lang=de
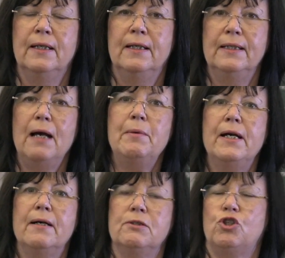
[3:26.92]
Ich habe
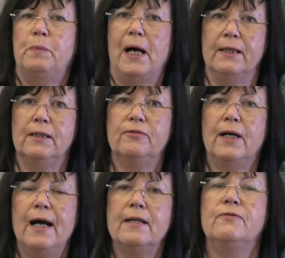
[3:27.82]
Herrn Spahn
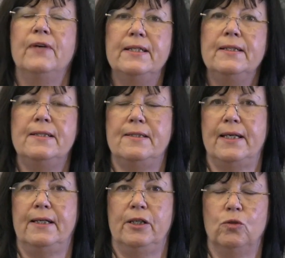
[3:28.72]
gefragt, wenn die
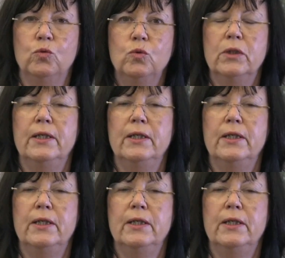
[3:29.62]
CDU